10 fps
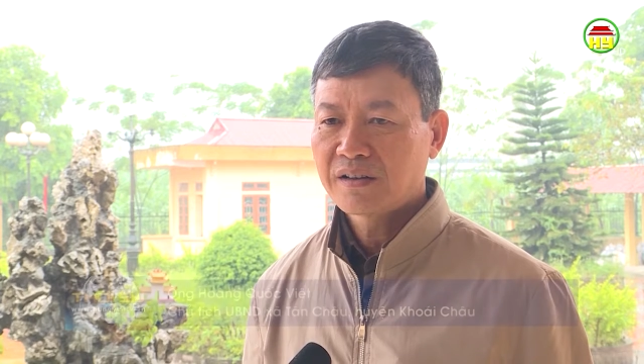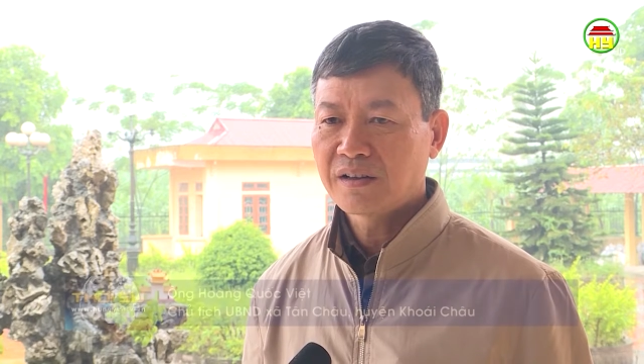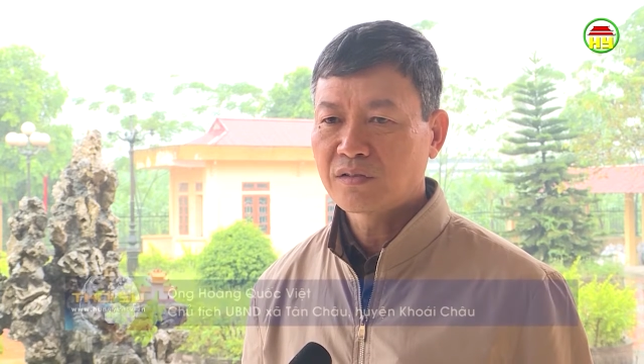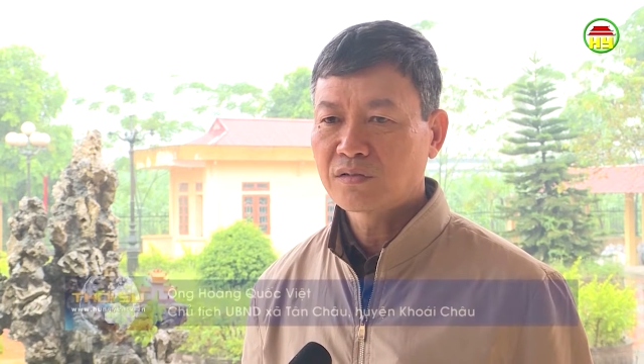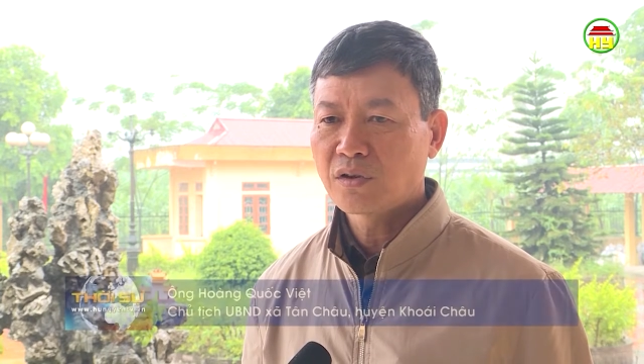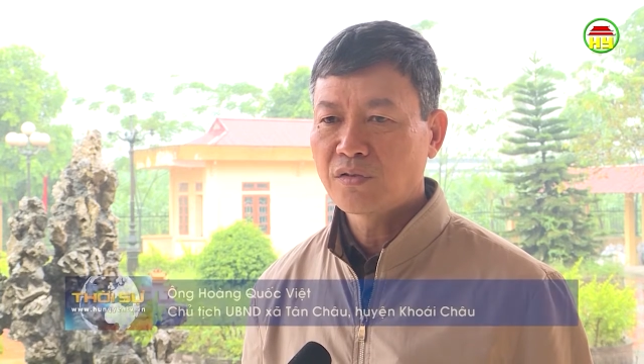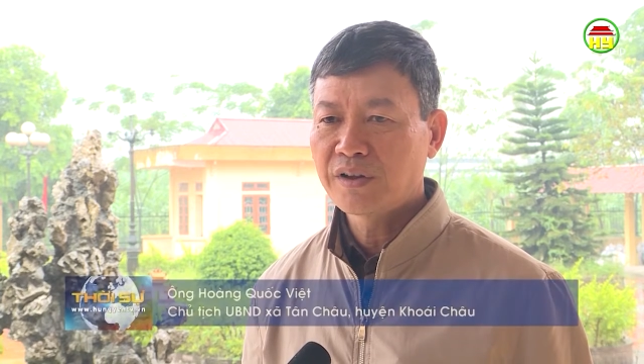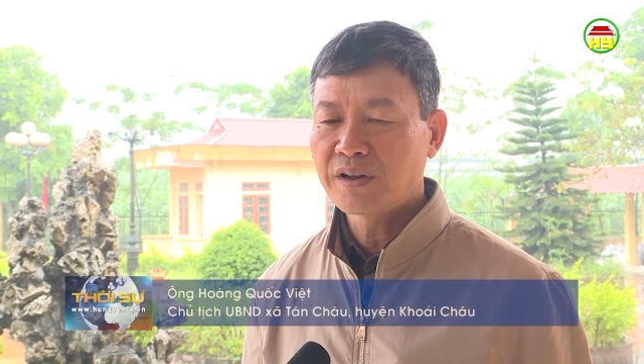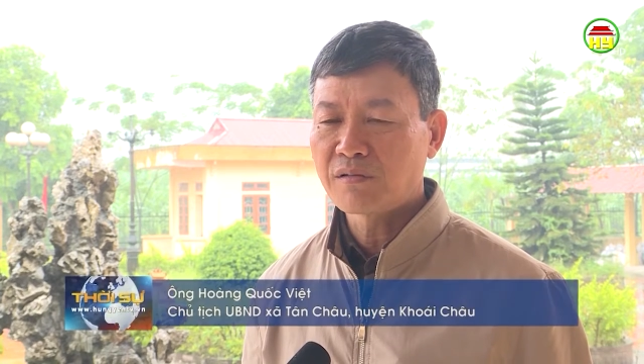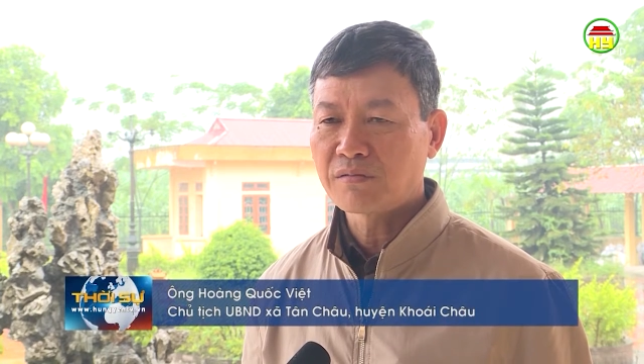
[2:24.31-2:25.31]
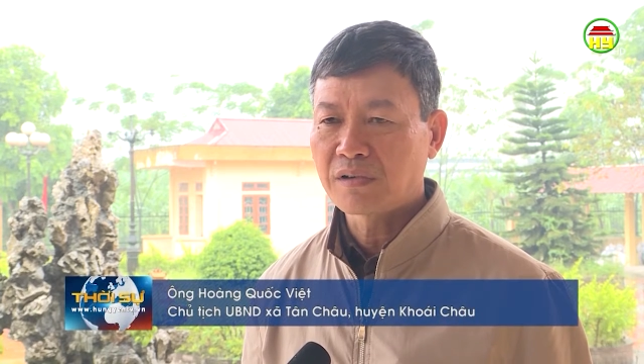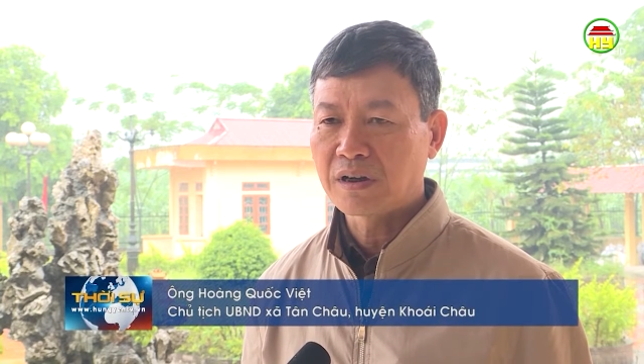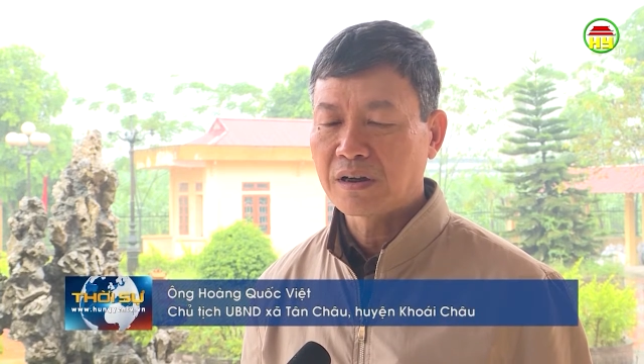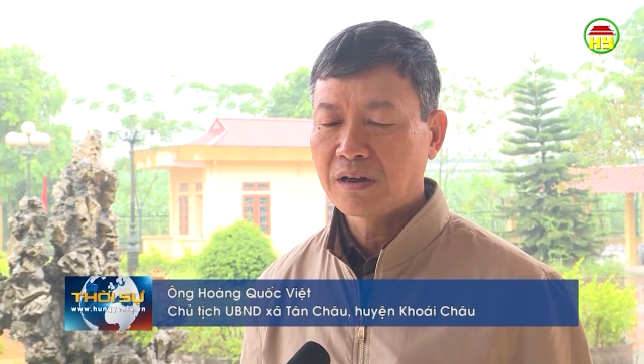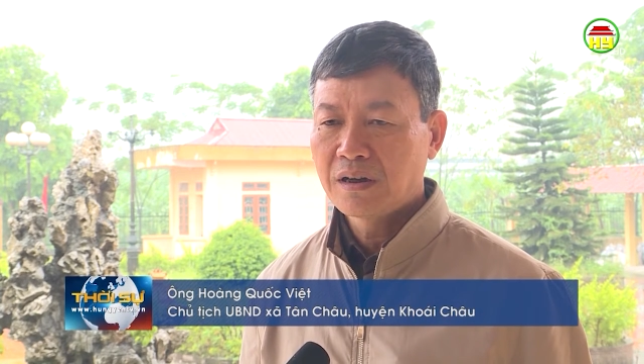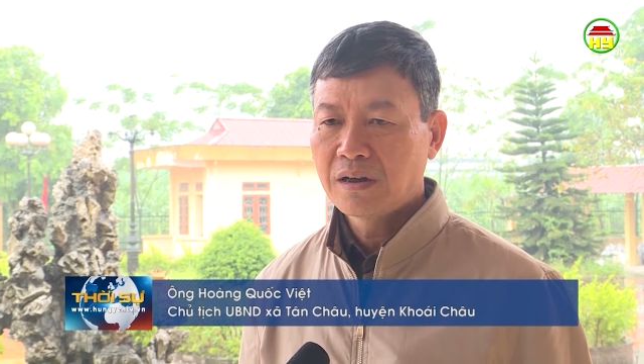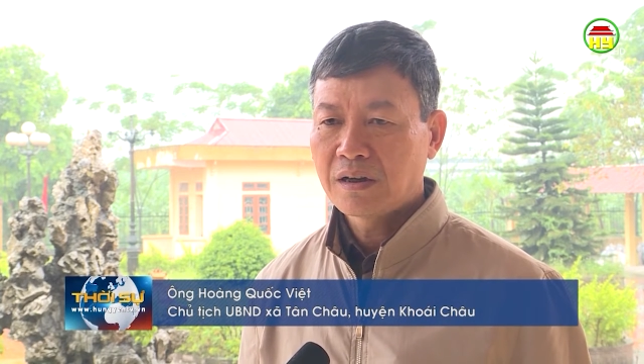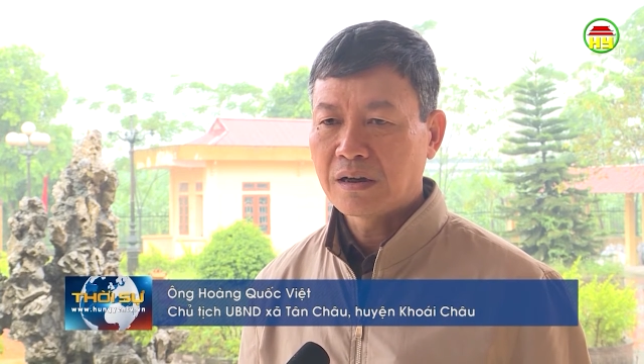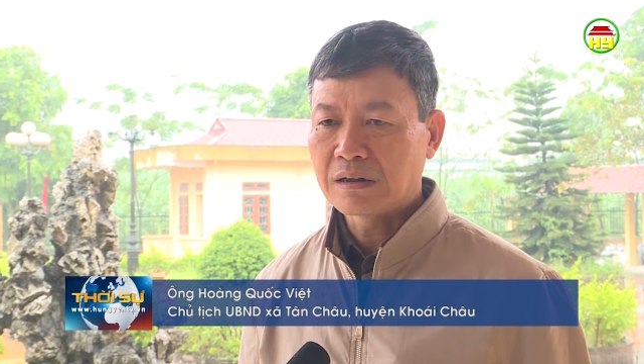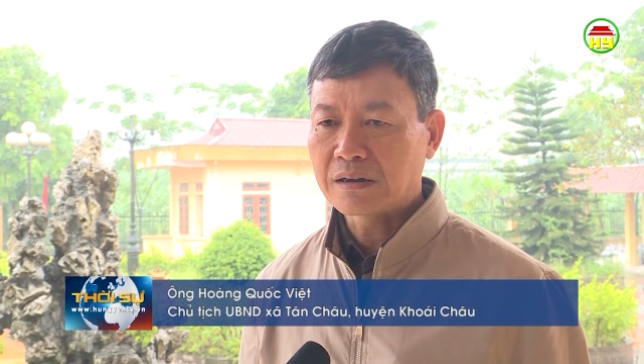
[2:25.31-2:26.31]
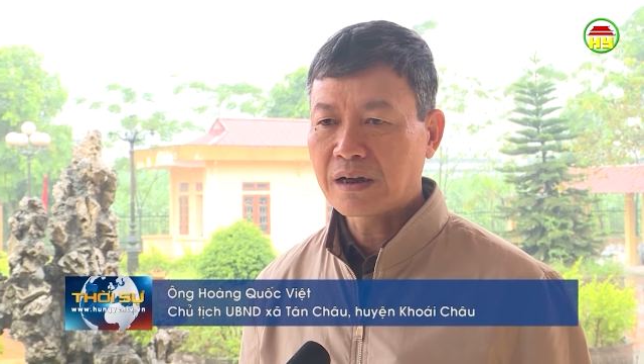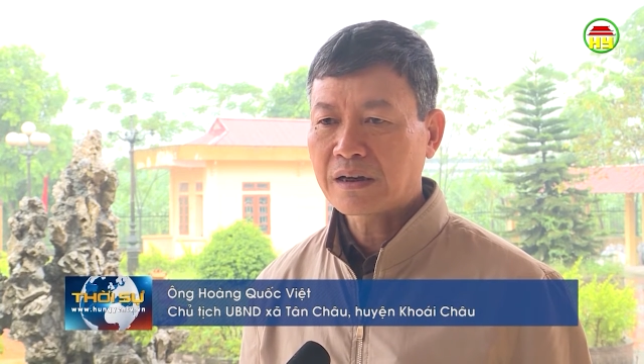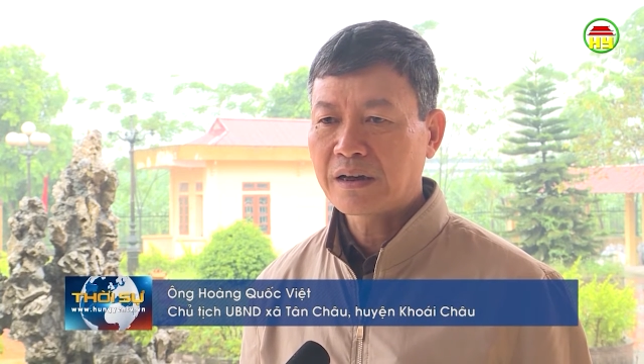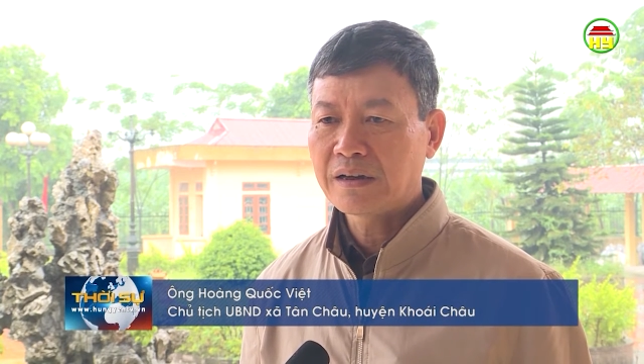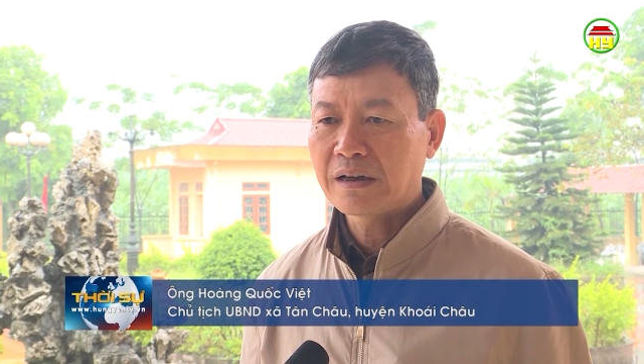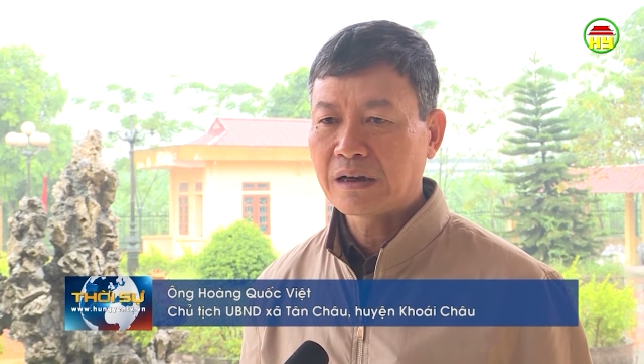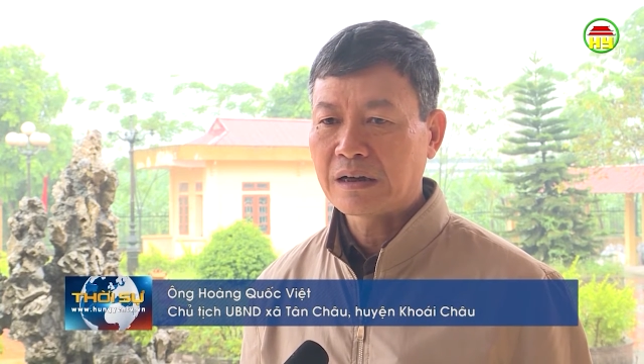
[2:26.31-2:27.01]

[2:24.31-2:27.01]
thì chúng tôi huy động à, các cái